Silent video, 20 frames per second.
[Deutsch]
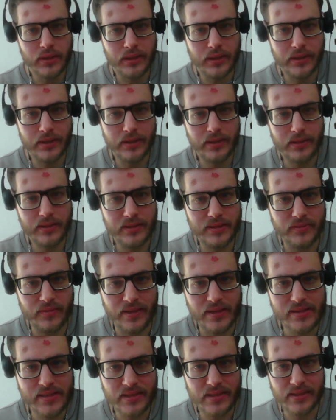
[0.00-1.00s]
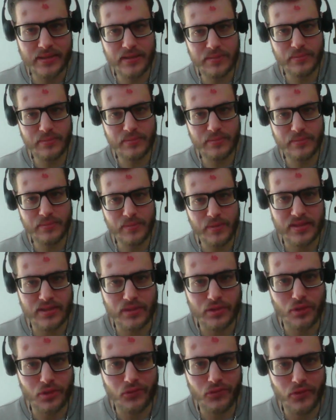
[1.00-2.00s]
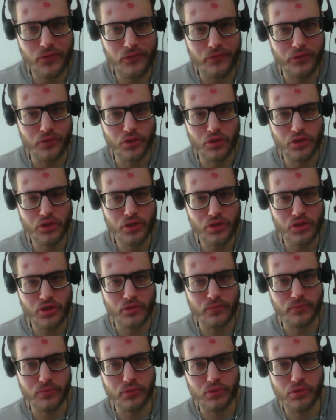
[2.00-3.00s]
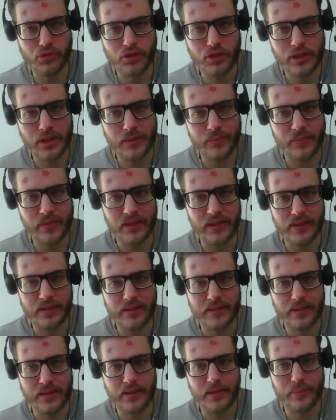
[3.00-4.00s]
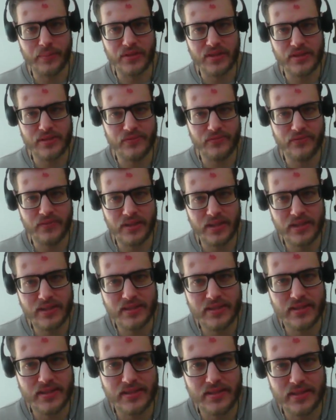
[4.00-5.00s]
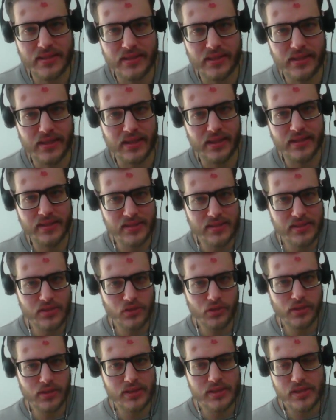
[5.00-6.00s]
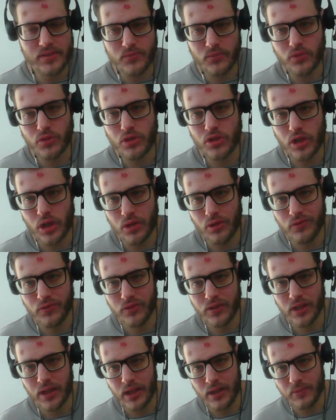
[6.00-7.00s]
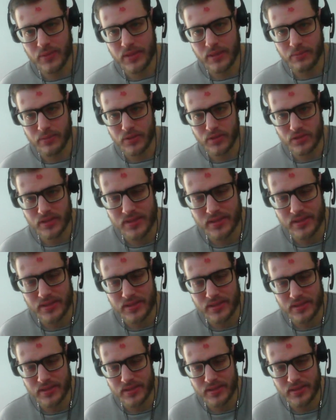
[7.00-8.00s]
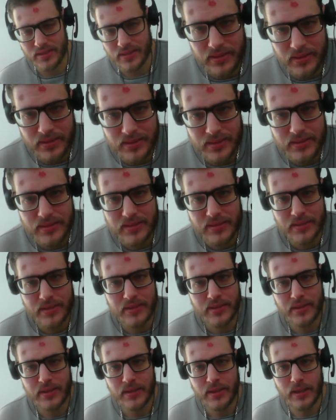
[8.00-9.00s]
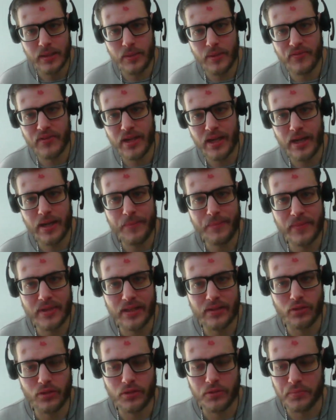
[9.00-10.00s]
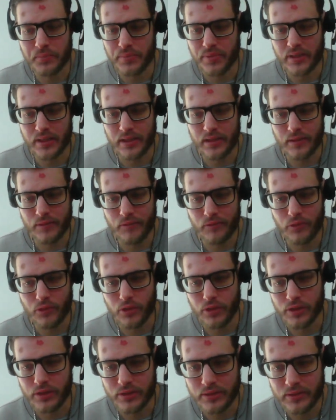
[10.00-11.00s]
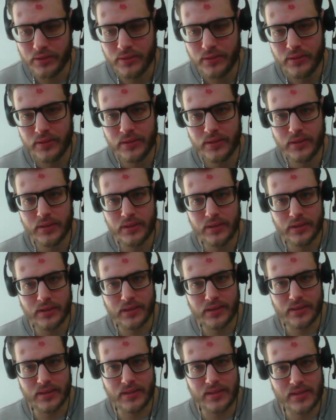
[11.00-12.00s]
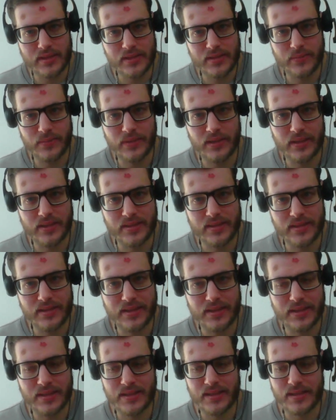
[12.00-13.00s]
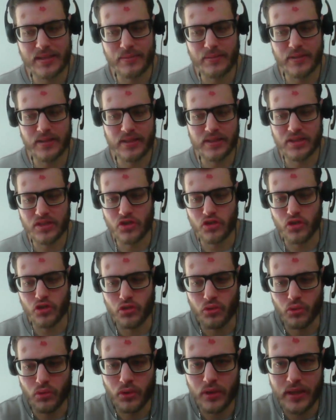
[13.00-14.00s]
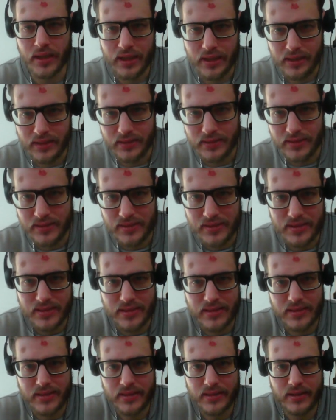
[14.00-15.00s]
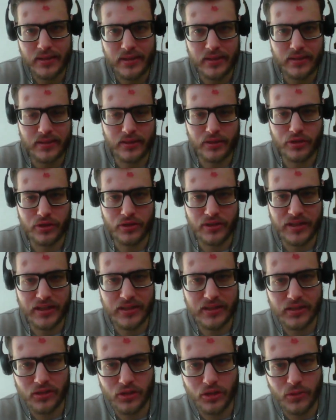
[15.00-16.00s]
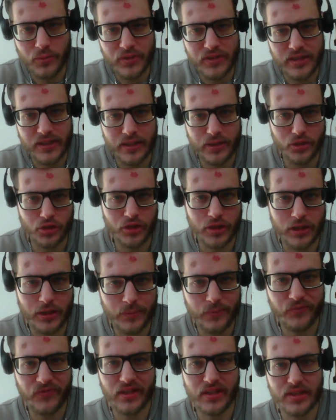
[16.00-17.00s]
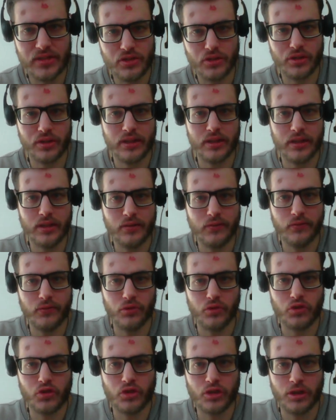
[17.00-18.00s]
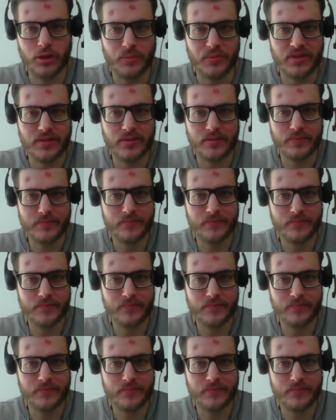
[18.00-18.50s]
Äh, ich weiß leider nicht mehr, was es noch für Wünsche zum Buchstaben E gab. Ich weiß, dass die Ns noch als Wunsch aufkamen, aber sonst nicht. Aber wir haben ja noch ein paar Folgen. Deswegen sehe ich das jetzt mal nicht so ernst. Ihr könnt gerne in die Kommentare schreiben, wenn es noch einen anderen Wunsch gibt.